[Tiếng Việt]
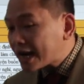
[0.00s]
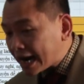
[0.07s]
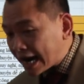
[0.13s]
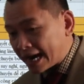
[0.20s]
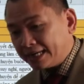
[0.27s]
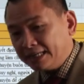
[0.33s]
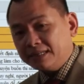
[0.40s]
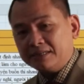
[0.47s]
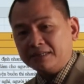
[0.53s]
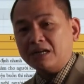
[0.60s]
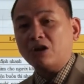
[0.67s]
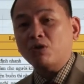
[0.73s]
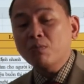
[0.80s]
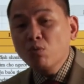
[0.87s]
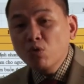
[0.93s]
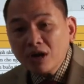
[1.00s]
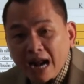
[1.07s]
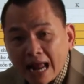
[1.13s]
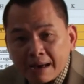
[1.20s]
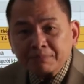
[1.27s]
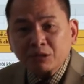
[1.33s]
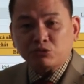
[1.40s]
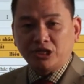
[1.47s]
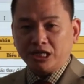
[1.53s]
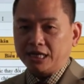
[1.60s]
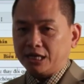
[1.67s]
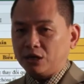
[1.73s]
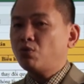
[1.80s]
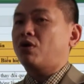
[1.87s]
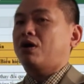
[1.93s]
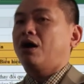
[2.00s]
cãi là nó muốn làm theo chính kiến của